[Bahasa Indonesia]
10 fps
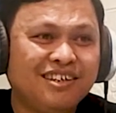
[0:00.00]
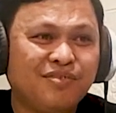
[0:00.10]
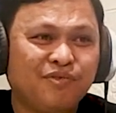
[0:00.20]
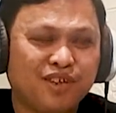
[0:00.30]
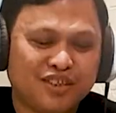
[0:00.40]

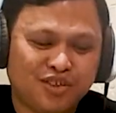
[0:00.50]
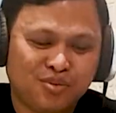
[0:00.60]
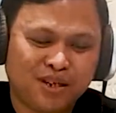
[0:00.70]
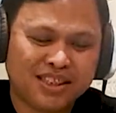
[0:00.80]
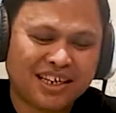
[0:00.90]
Betul. Yang satu
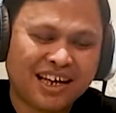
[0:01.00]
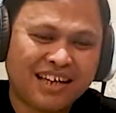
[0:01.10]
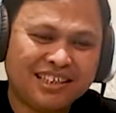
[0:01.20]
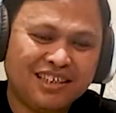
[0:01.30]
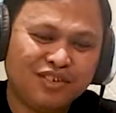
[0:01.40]
merasa
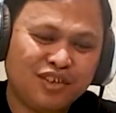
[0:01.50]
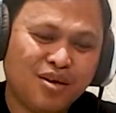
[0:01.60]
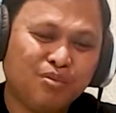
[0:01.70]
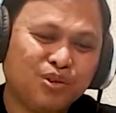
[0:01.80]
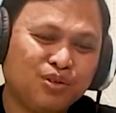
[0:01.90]
kaki lalu
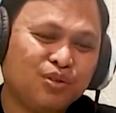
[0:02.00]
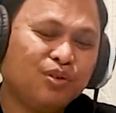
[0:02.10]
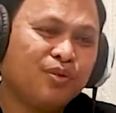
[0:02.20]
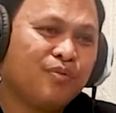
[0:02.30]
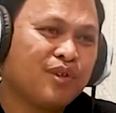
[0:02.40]
tidak
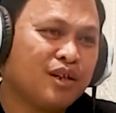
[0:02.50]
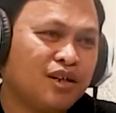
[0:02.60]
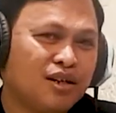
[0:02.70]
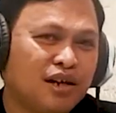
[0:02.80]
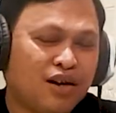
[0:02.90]
butuh
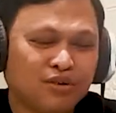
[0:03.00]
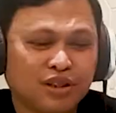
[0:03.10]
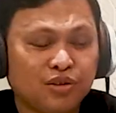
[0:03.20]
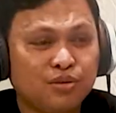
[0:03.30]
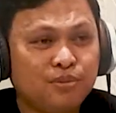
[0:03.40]
uh,
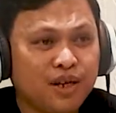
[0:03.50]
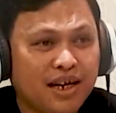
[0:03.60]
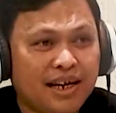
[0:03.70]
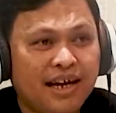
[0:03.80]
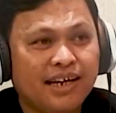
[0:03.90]
anggota tubuh
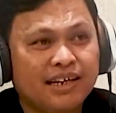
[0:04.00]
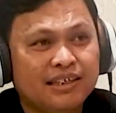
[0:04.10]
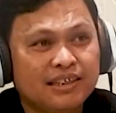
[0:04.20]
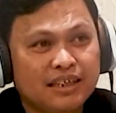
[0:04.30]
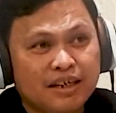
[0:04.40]
yang
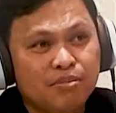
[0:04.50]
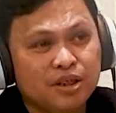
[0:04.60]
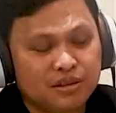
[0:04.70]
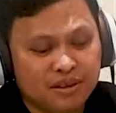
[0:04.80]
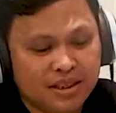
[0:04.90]
lain. Kira-kira hmm.
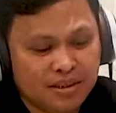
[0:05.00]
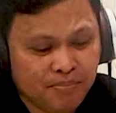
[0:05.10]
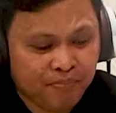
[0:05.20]
begitu. Jadi